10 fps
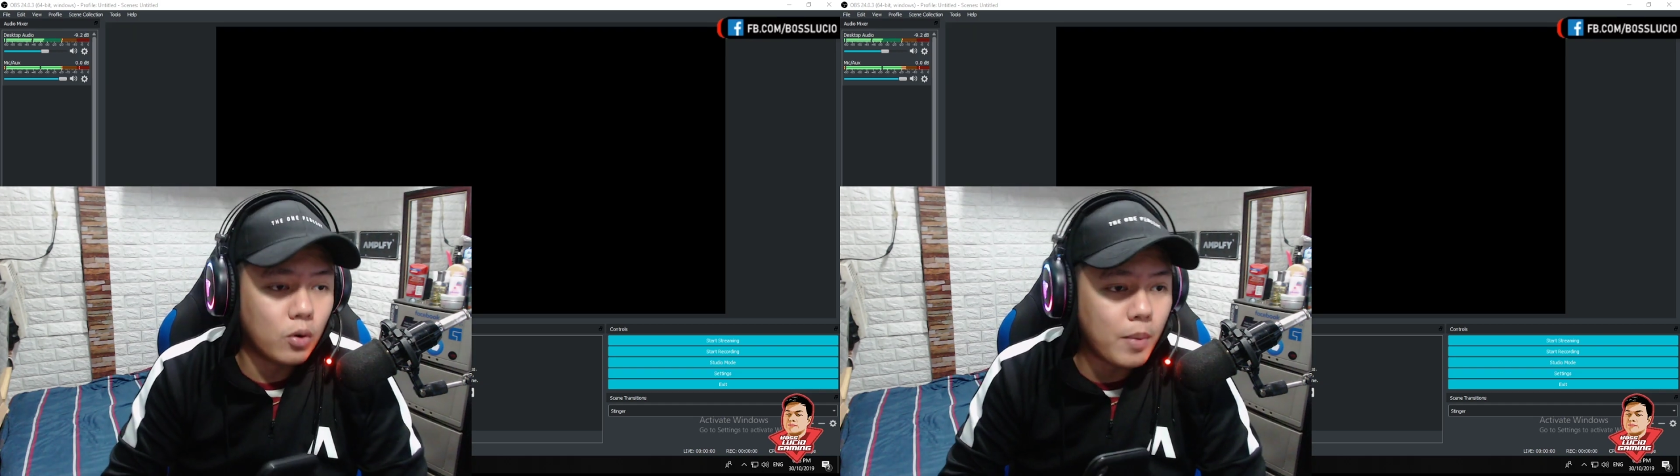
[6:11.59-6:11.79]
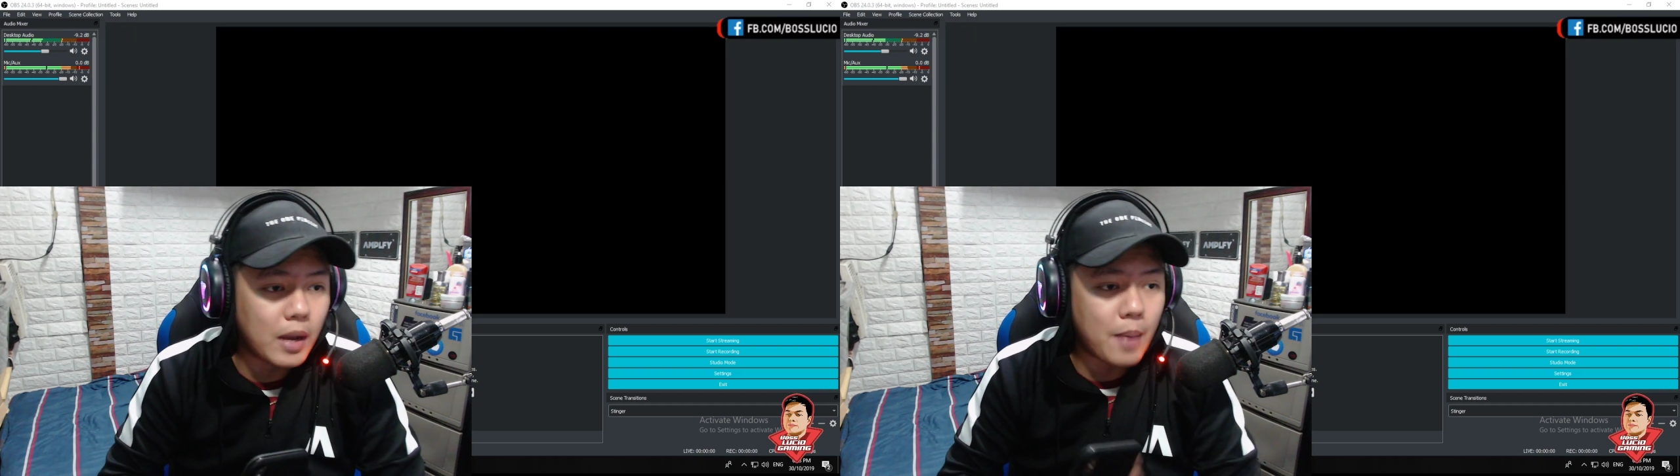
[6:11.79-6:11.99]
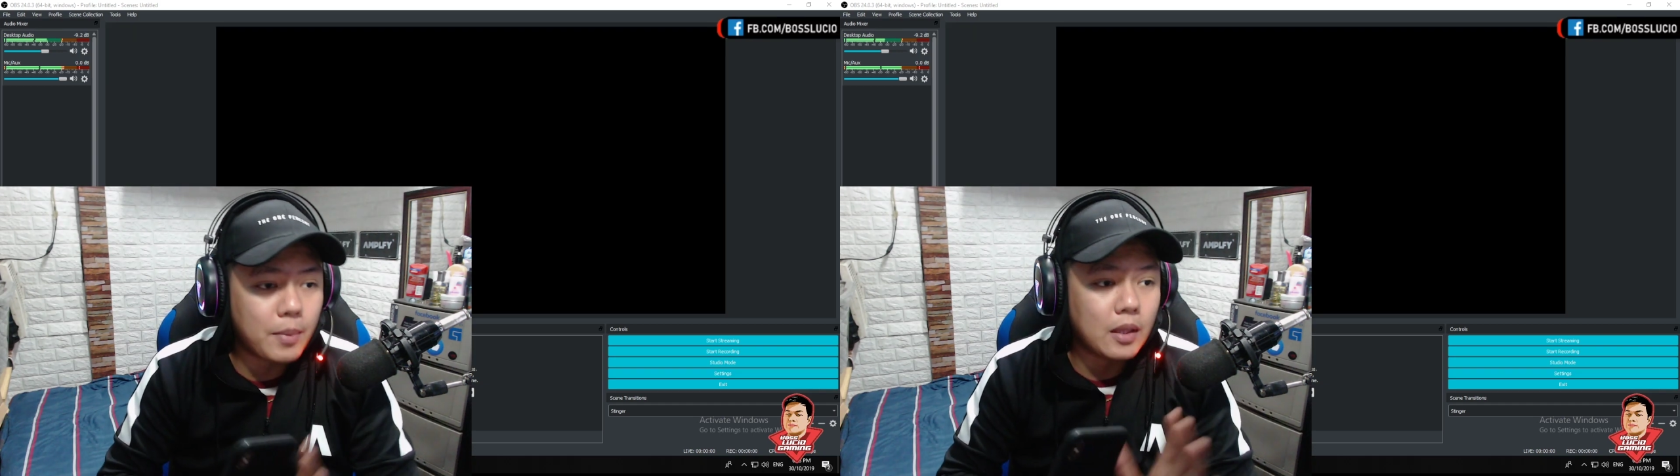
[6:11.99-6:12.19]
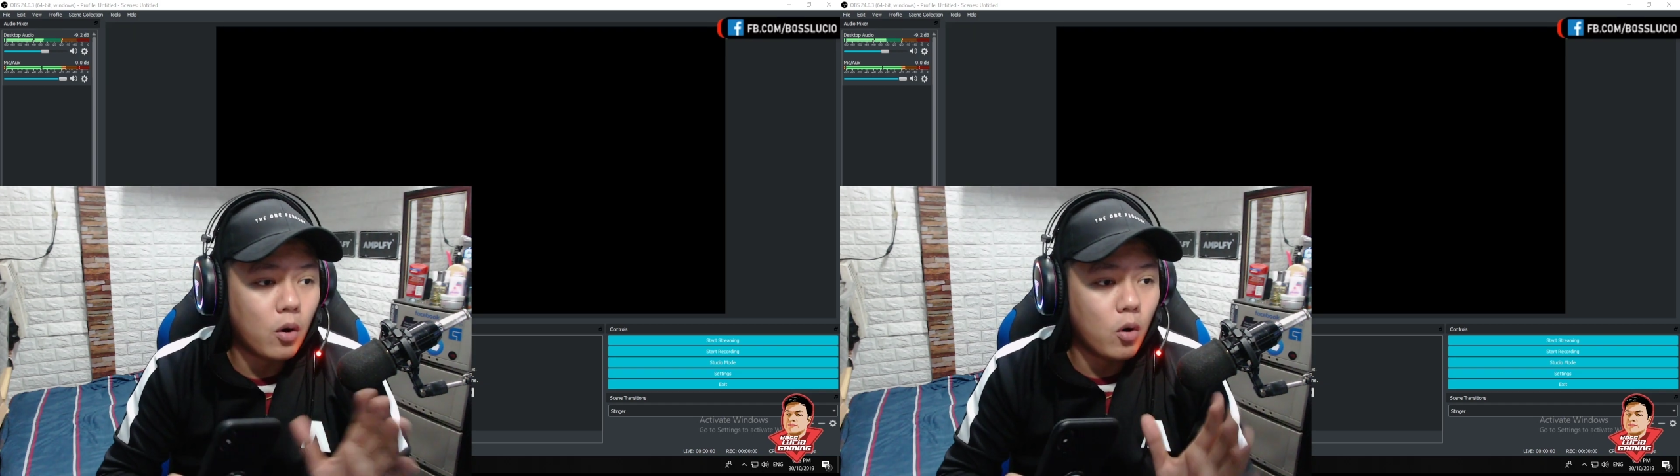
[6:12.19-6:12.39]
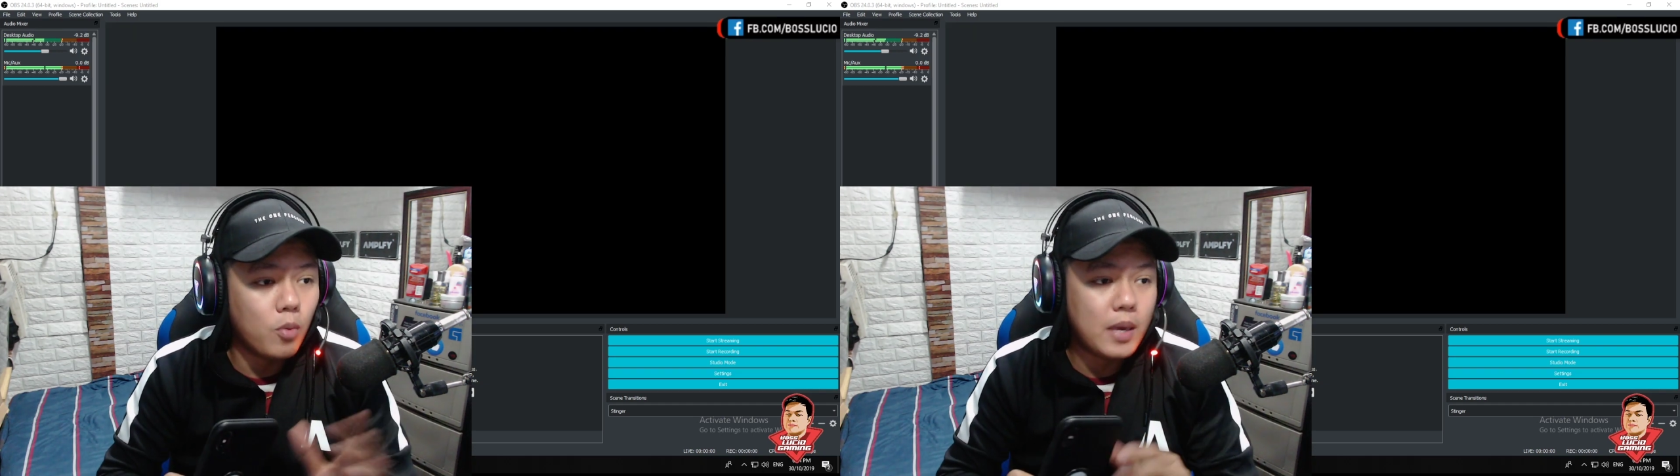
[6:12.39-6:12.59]
gumagamit ng
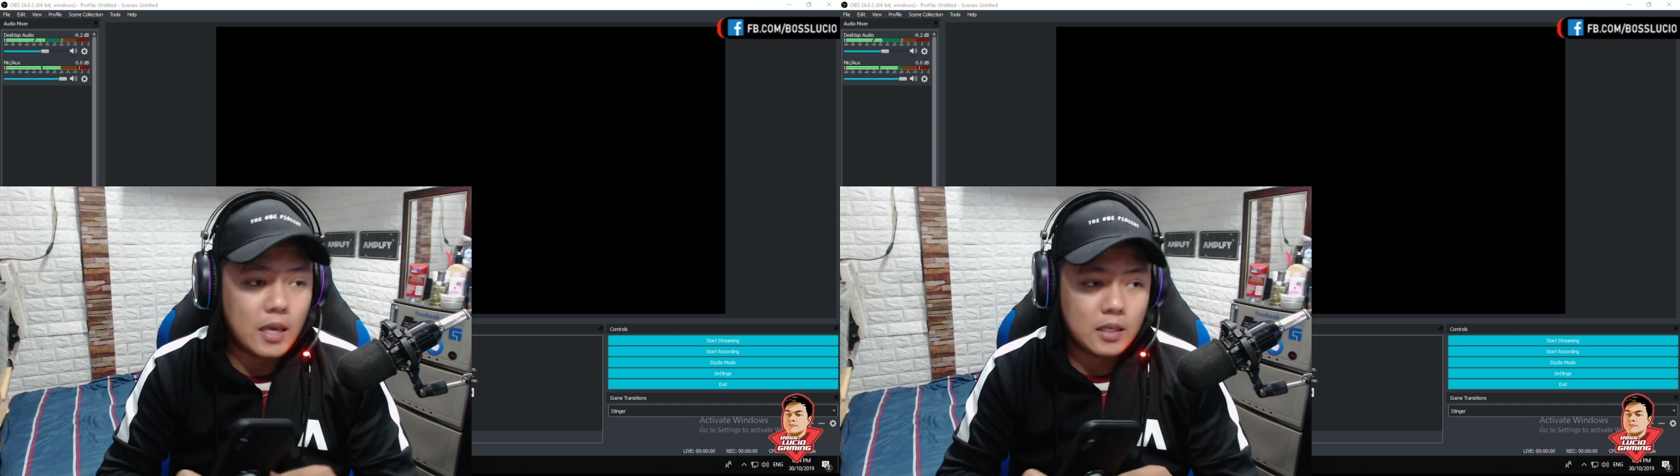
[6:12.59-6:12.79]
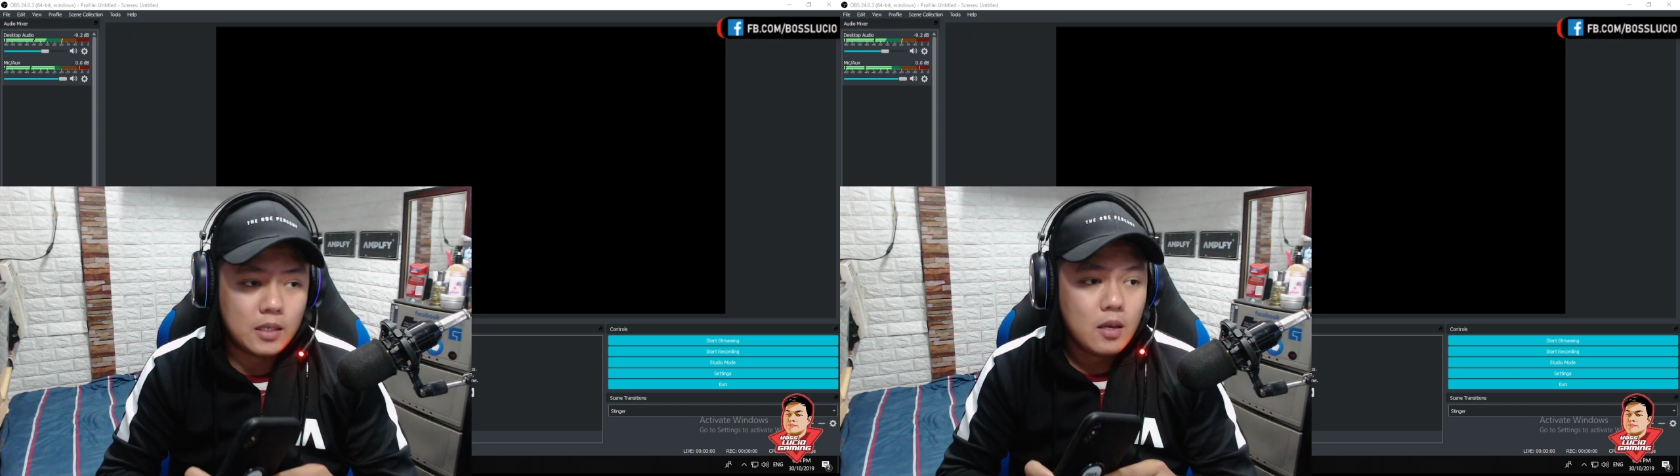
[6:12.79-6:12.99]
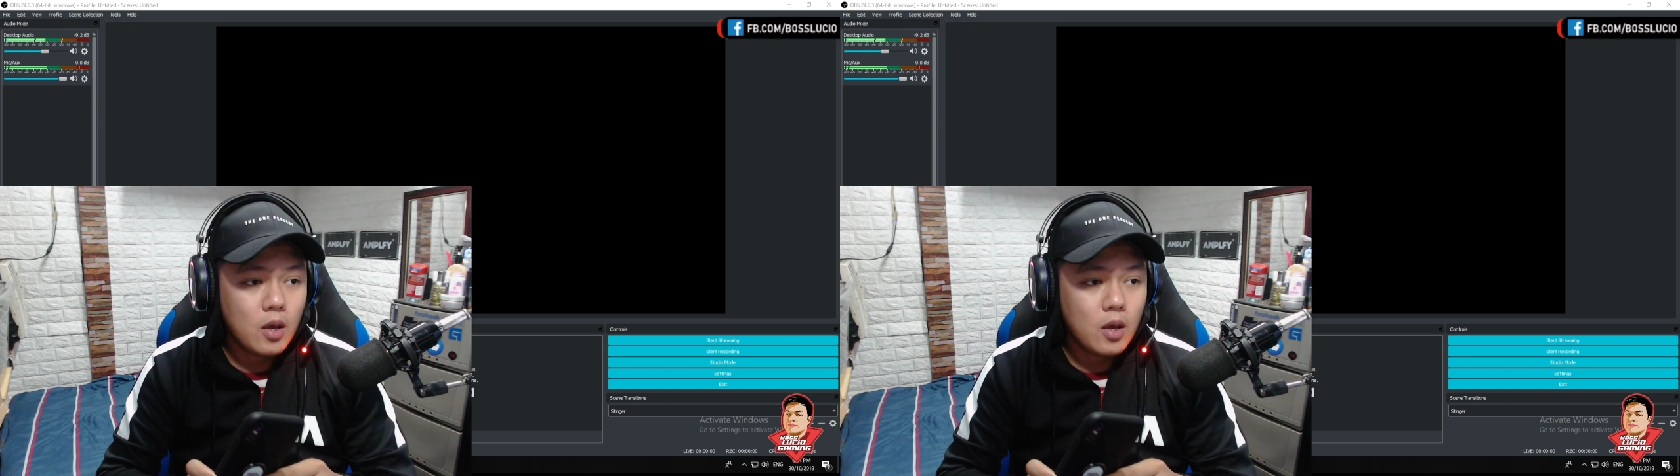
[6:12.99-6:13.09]
OBS.